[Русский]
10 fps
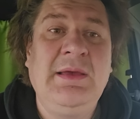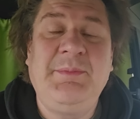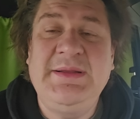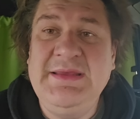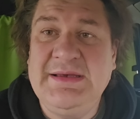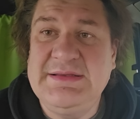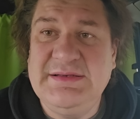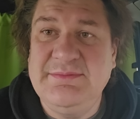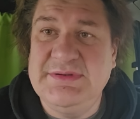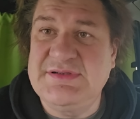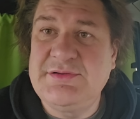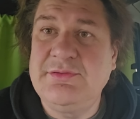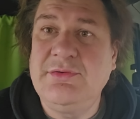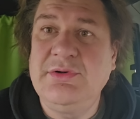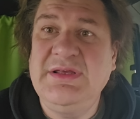понятиями, с
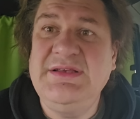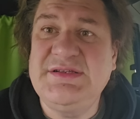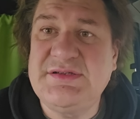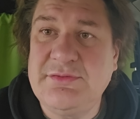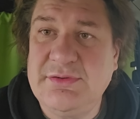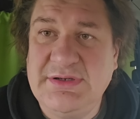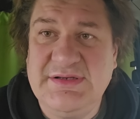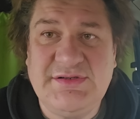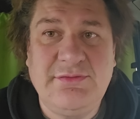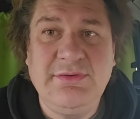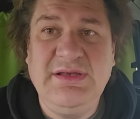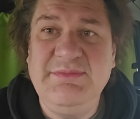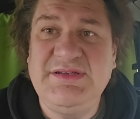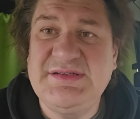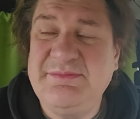другой историей, с
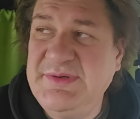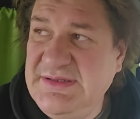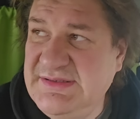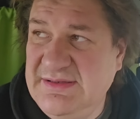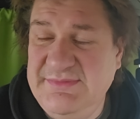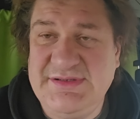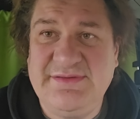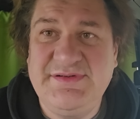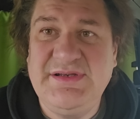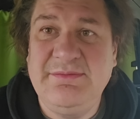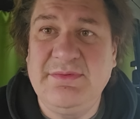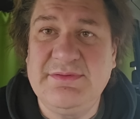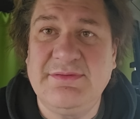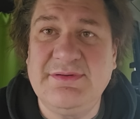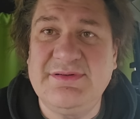другими событиями,
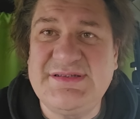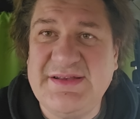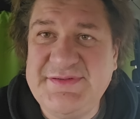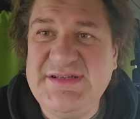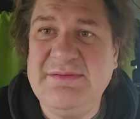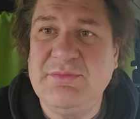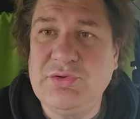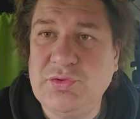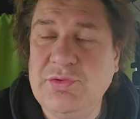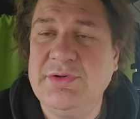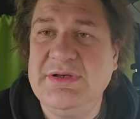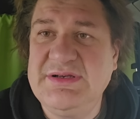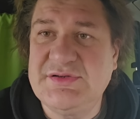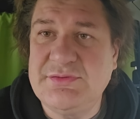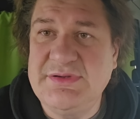совсем, совсем другое
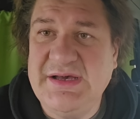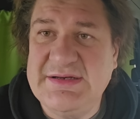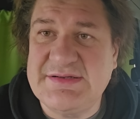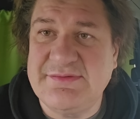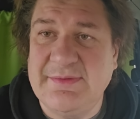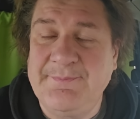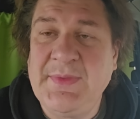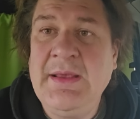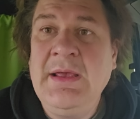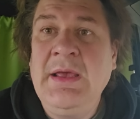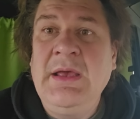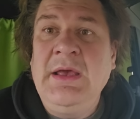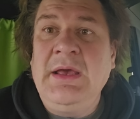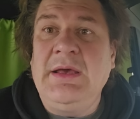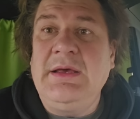государство.
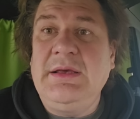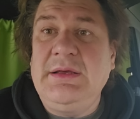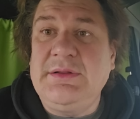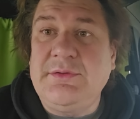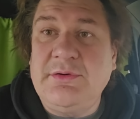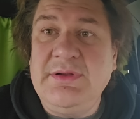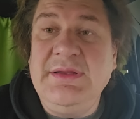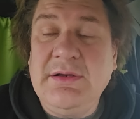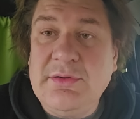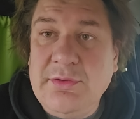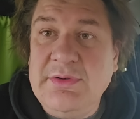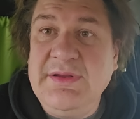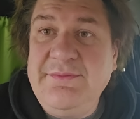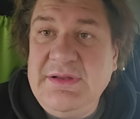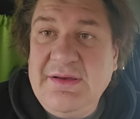Э, то никто
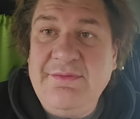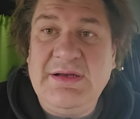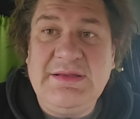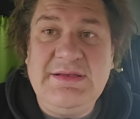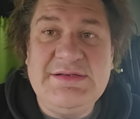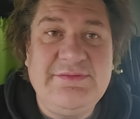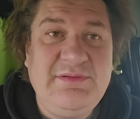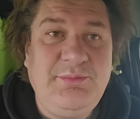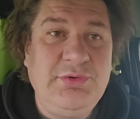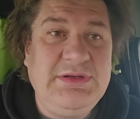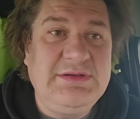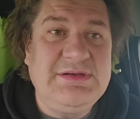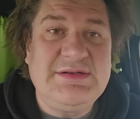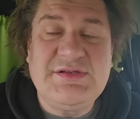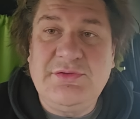не виноват, если вы
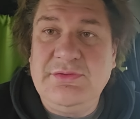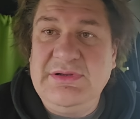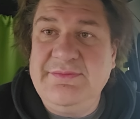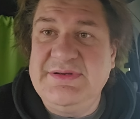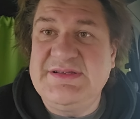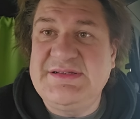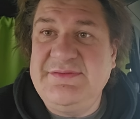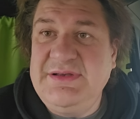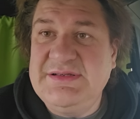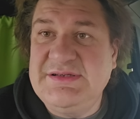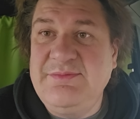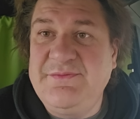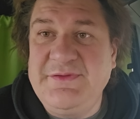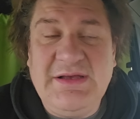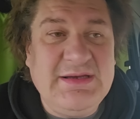будете разгуливать с советскими
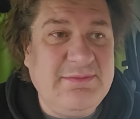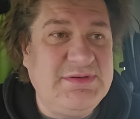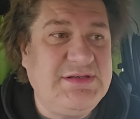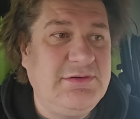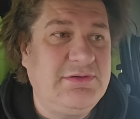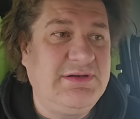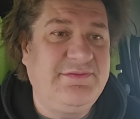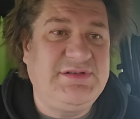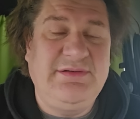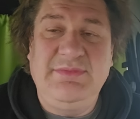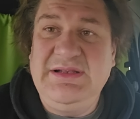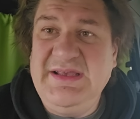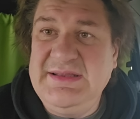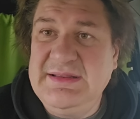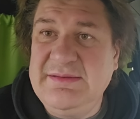флагами, с георгиевскими
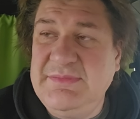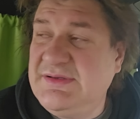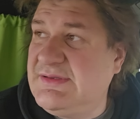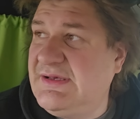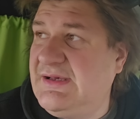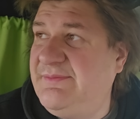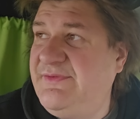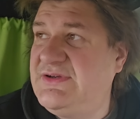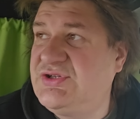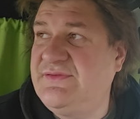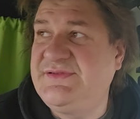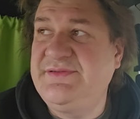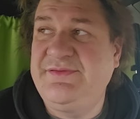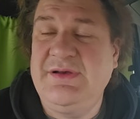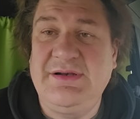лентами, да,
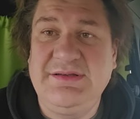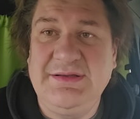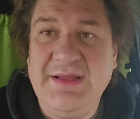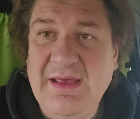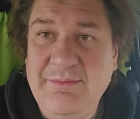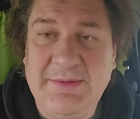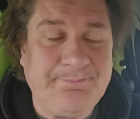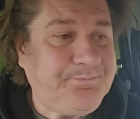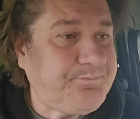обвешавшись орденами.